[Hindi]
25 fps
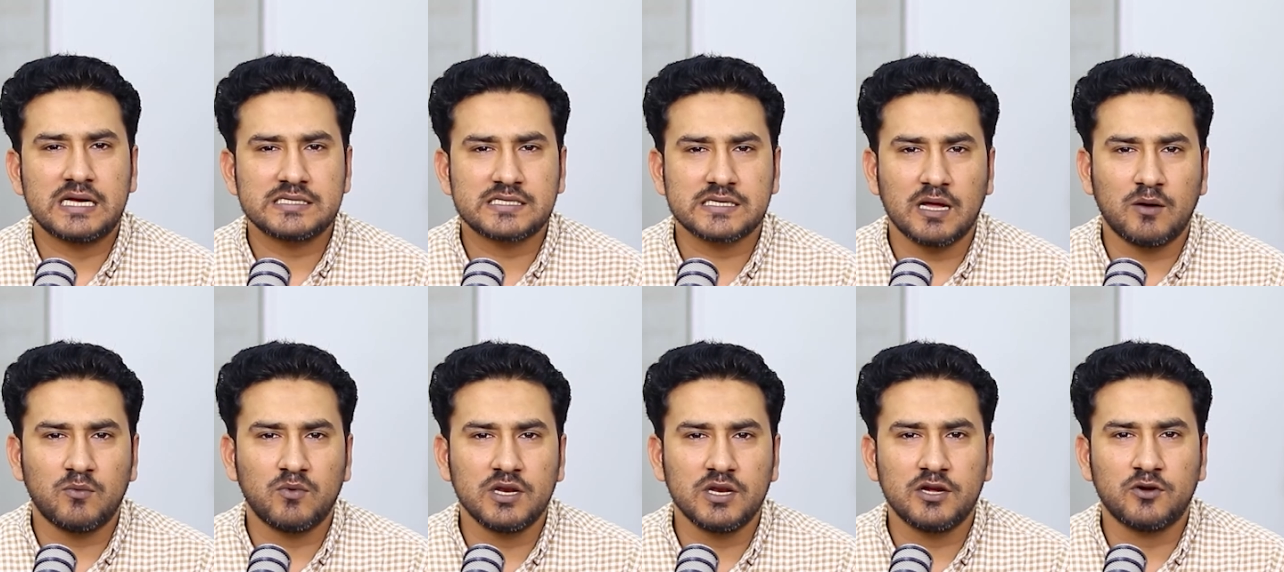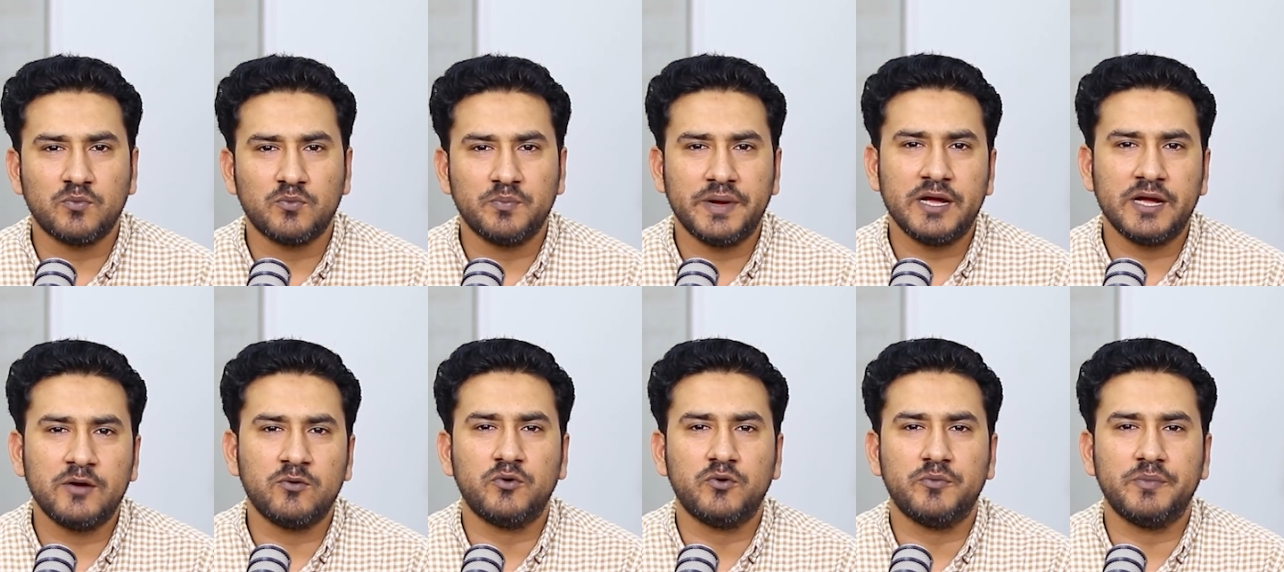असलम
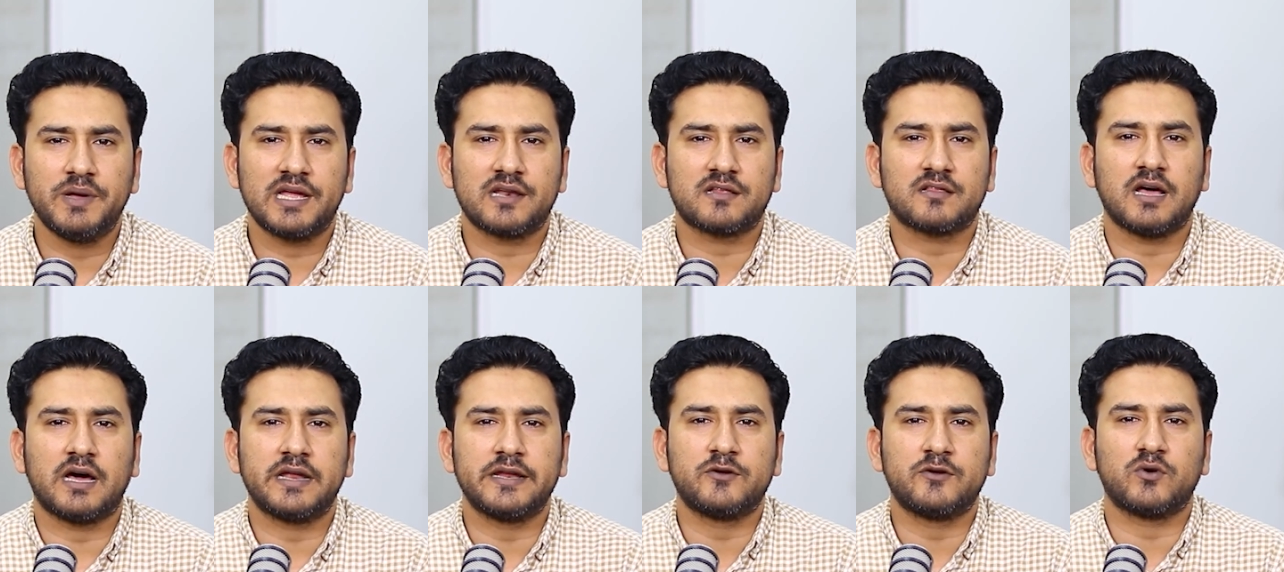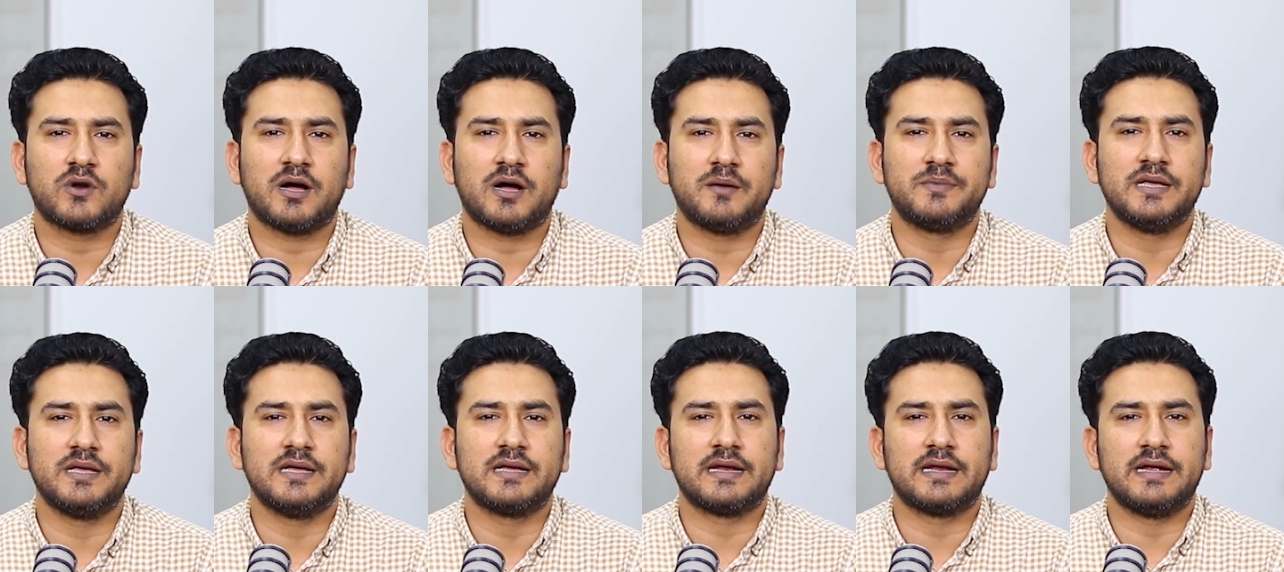मैं हूं मैर तारिक और
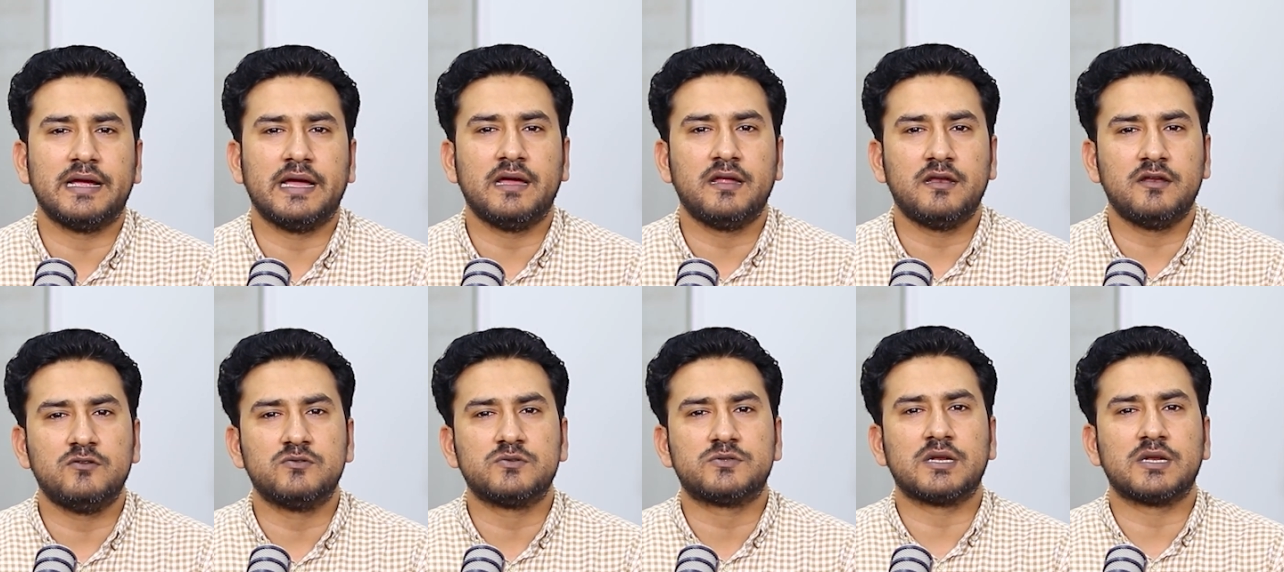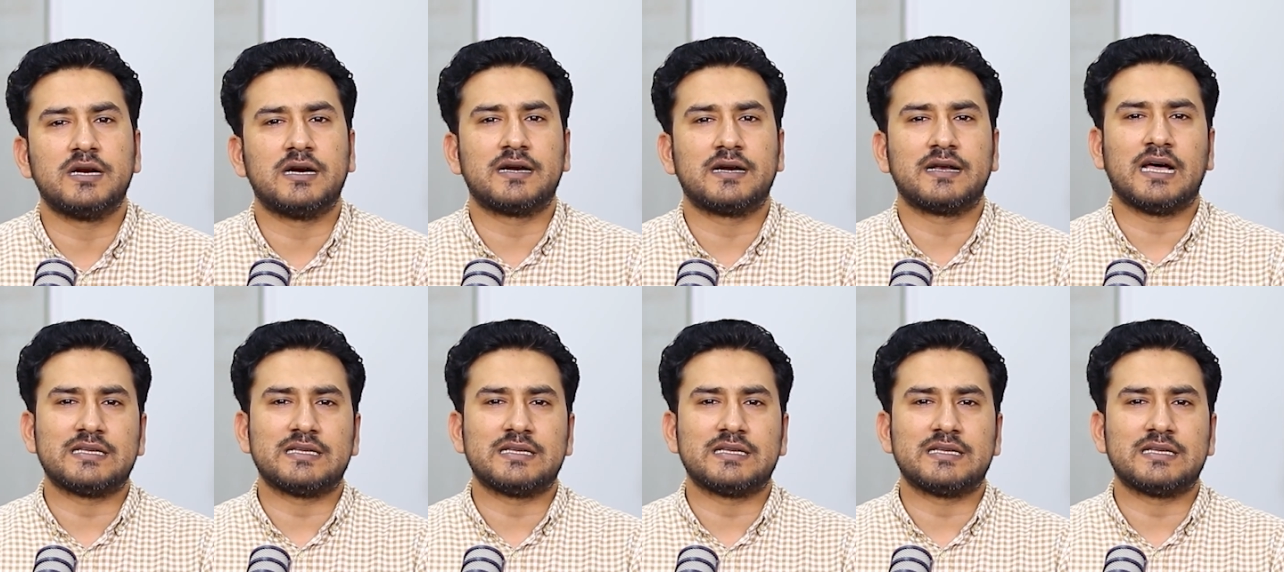आप देख रहे हैं न्यूज अलर्ट